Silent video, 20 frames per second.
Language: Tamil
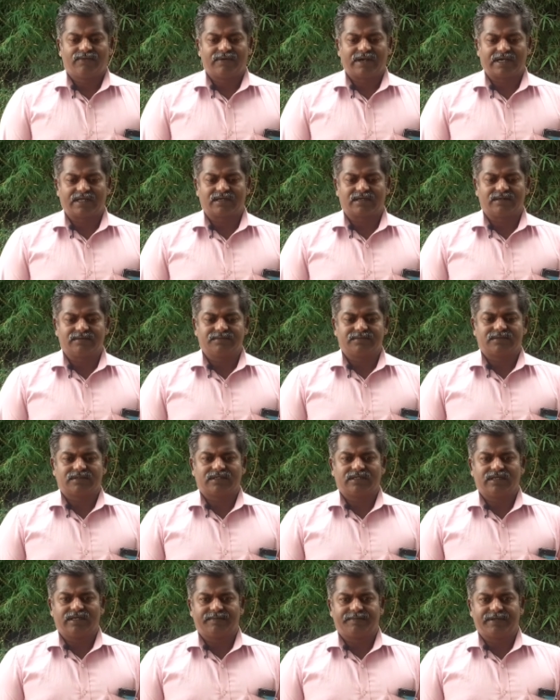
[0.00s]
வணக்கம்
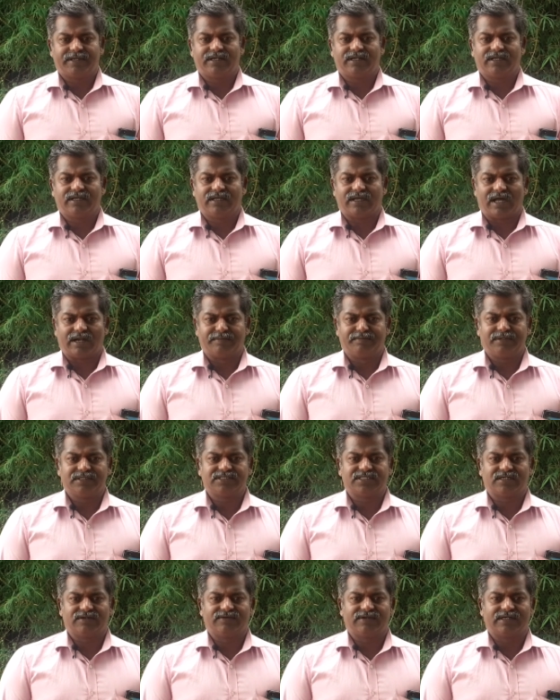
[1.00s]
என் பேர் அன்பு
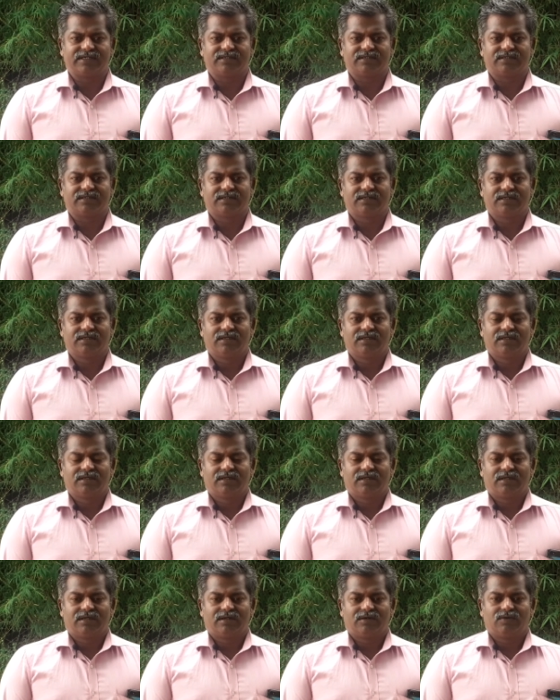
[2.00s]
செல்வன்
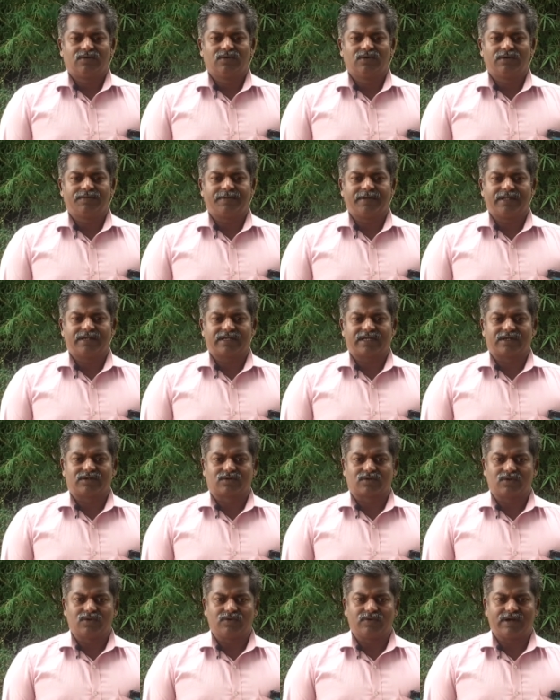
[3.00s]
ஊர் பேர்
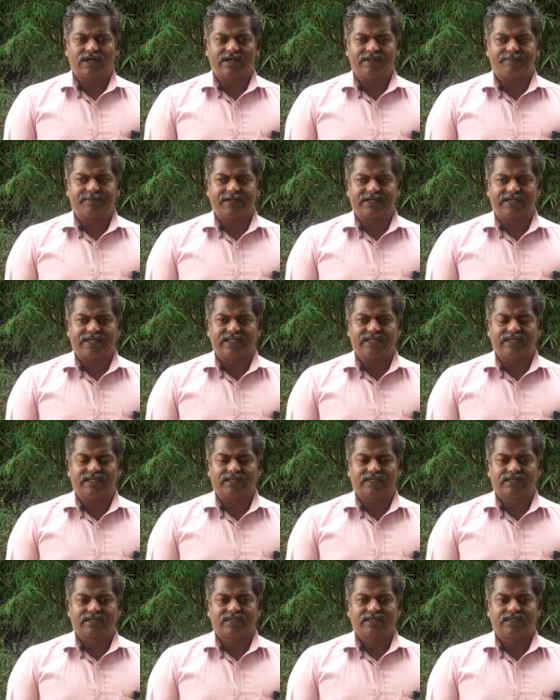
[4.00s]
குருவாடிப்பட்டி
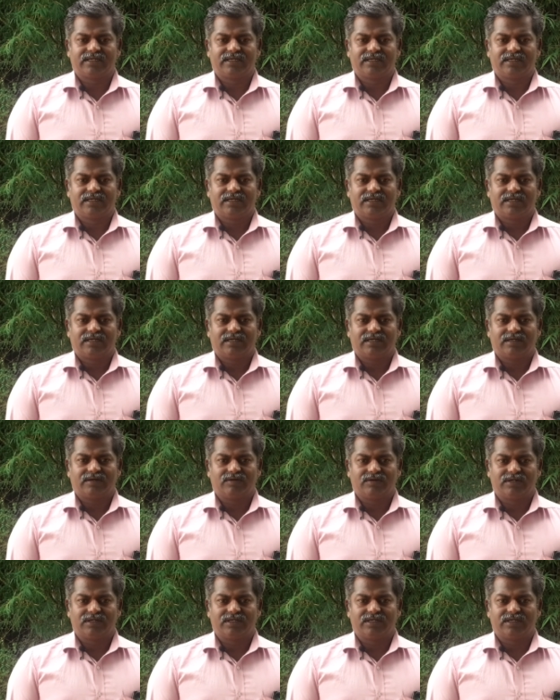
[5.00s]

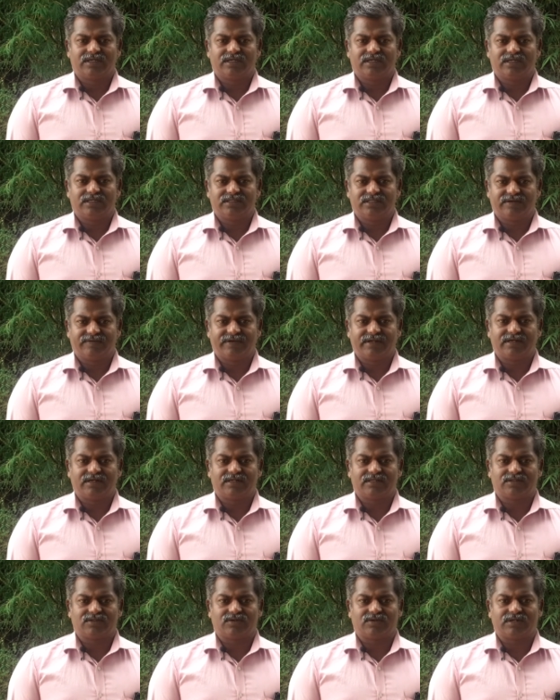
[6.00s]
ஒரு இந்த
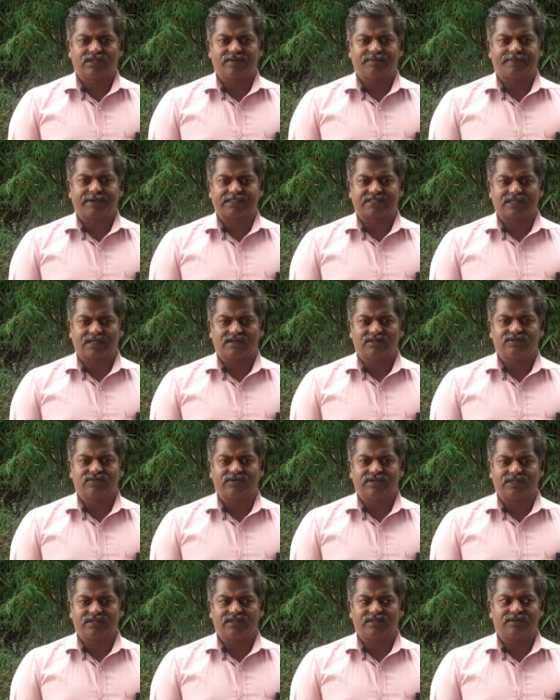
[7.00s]
வருடத்தோட பத்தாவது
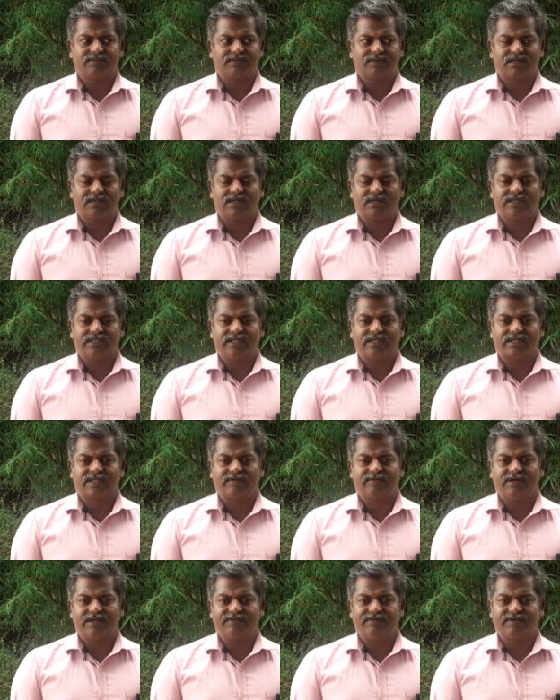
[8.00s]
வருடம் இயற்கை
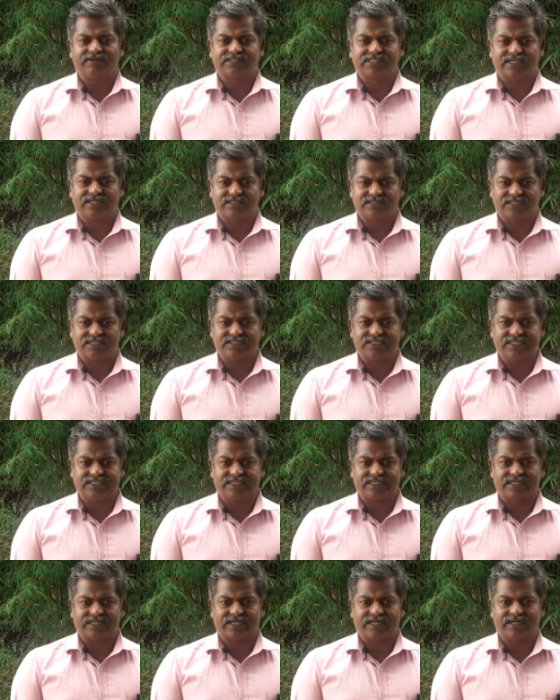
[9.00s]
வழி விவசாயம்
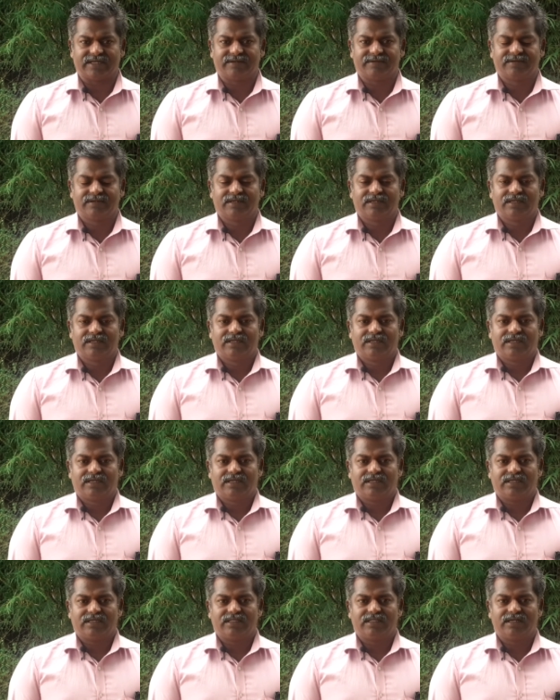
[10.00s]
செஞ்சுக்கிட்டு இருக்கேன்
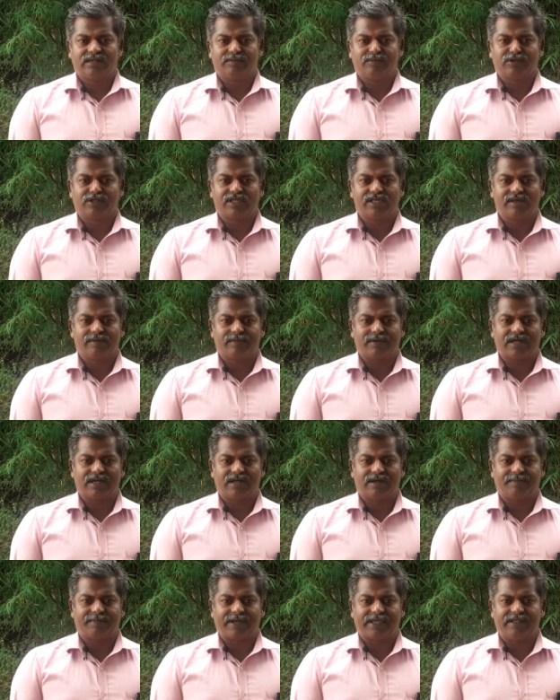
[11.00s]
இதில்
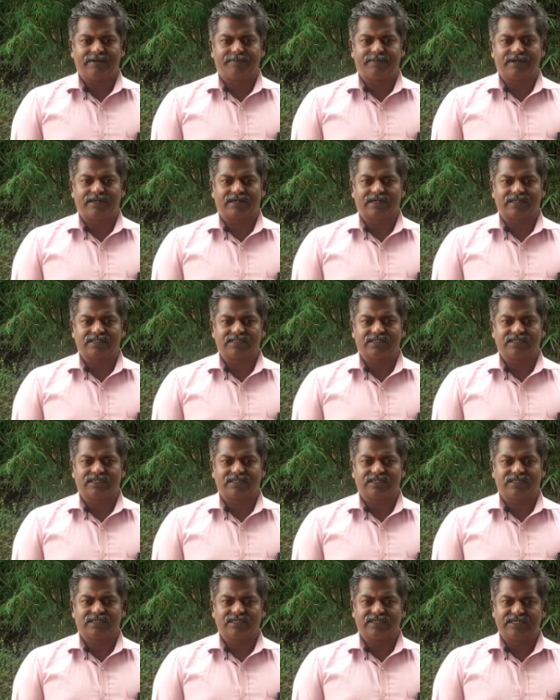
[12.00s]
முக்கியமாக பயிர் பண்ணுறது
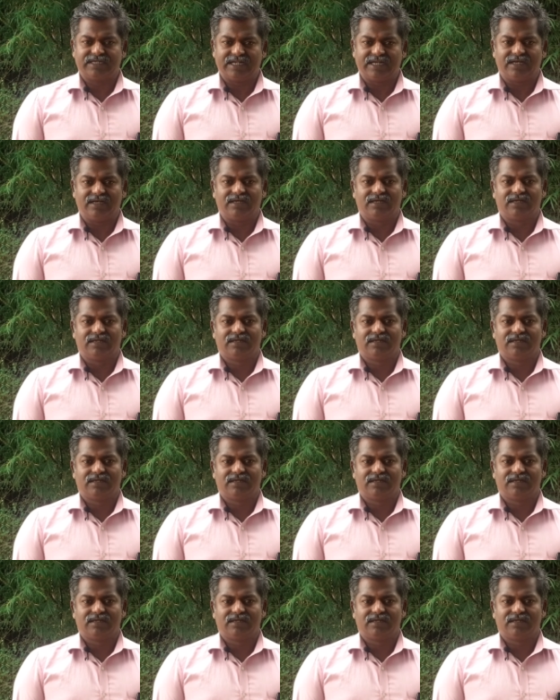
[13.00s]
நெல்